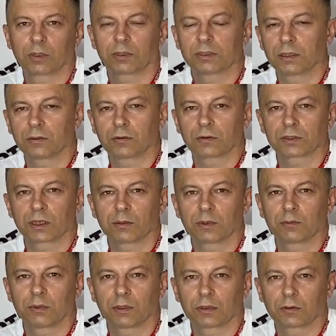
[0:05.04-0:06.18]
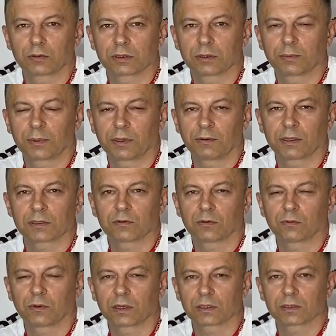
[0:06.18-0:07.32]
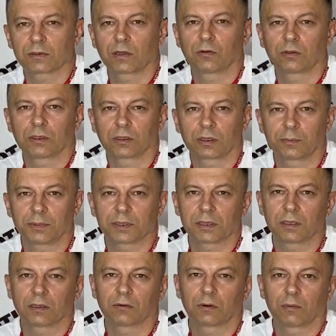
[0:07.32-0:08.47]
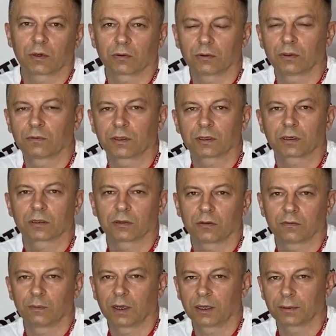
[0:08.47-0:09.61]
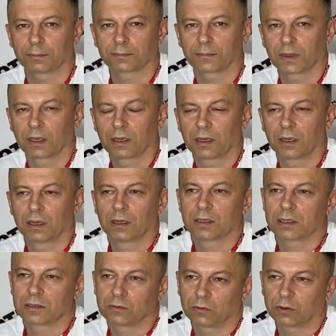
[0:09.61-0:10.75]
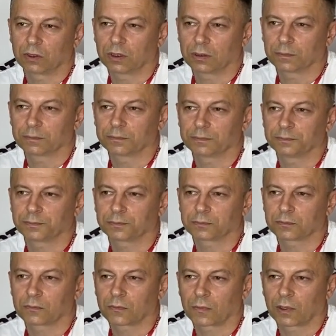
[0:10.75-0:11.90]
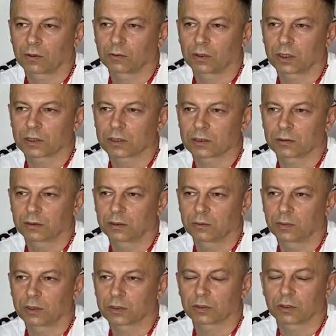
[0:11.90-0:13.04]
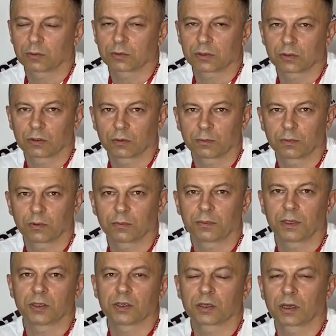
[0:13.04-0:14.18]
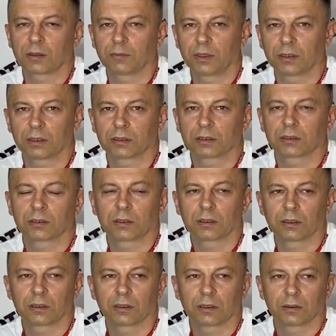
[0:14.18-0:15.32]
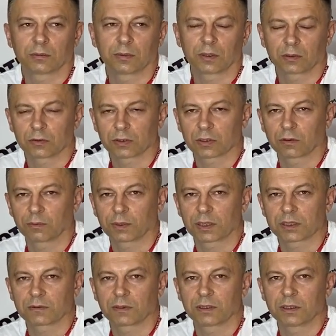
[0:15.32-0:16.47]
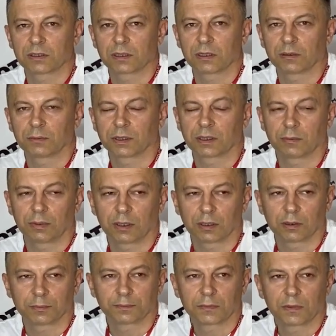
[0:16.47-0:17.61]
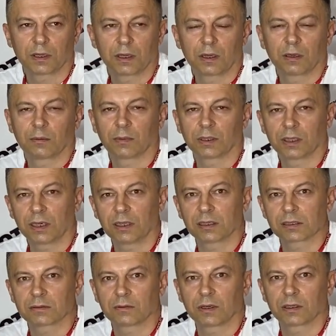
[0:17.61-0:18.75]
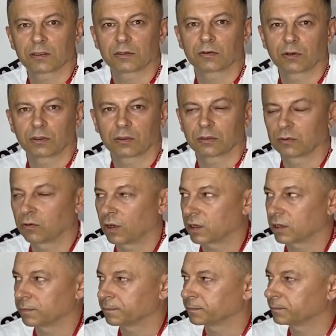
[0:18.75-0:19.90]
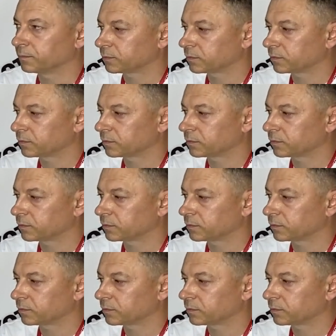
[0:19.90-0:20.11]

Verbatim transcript: Добрый день, уважаемые белорусы! Приветствуем вас в салоне отопительного оборудования котлов Бай. Сегодня у нас небольшой обзор по печи камина а, белорусского производителя Метабел. Модель называется Луара.